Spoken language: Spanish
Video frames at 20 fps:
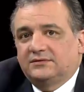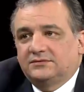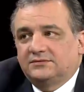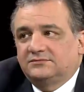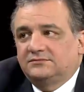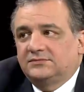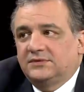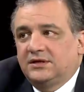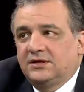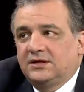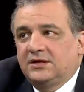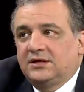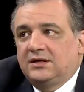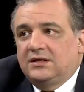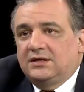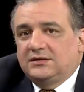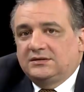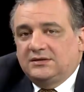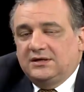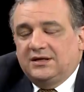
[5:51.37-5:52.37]
En general todos los
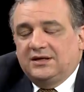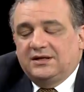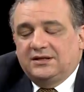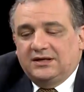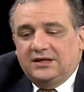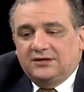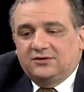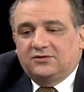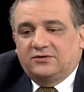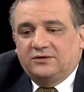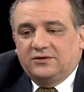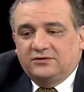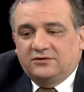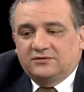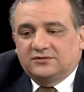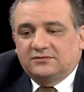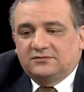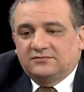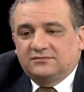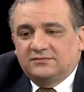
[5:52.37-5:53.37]
vehículos. Sí, en general todos los
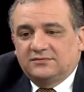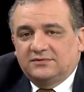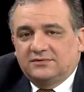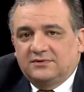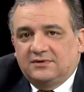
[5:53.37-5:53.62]
vehículos.